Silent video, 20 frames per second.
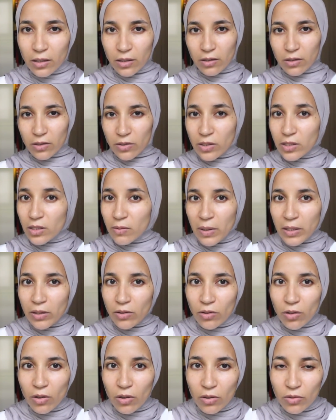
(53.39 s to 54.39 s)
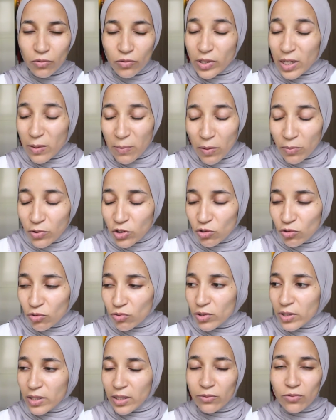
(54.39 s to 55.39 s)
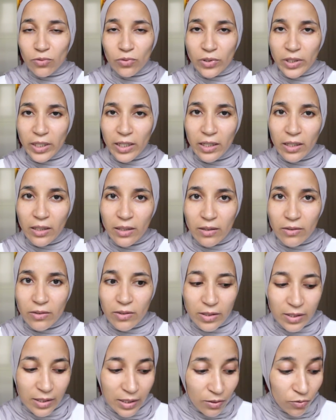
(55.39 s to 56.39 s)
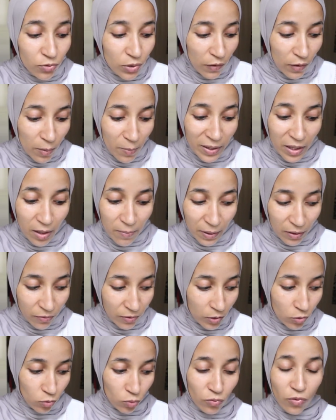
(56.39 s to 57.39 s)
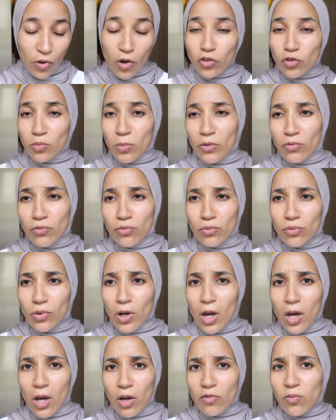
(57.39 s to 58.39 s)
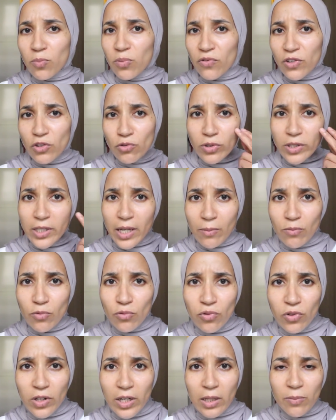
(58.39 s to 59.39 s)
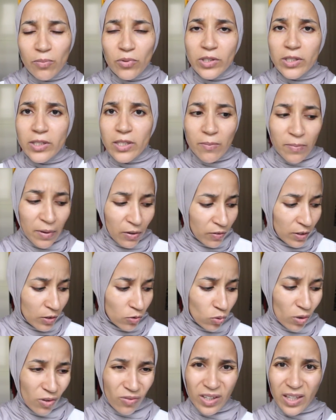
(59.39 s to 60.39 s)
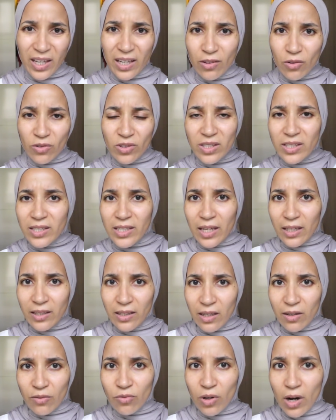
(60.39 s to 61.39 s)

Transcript: Euh, si maintenant vous n'êtes pas obligé d'utiliser un fond de teint, euh, si vous n'avez pas d'imperfection, franchement, vous, vous, pouvez juste camoufler les petites imperfections avec un anti-cerne et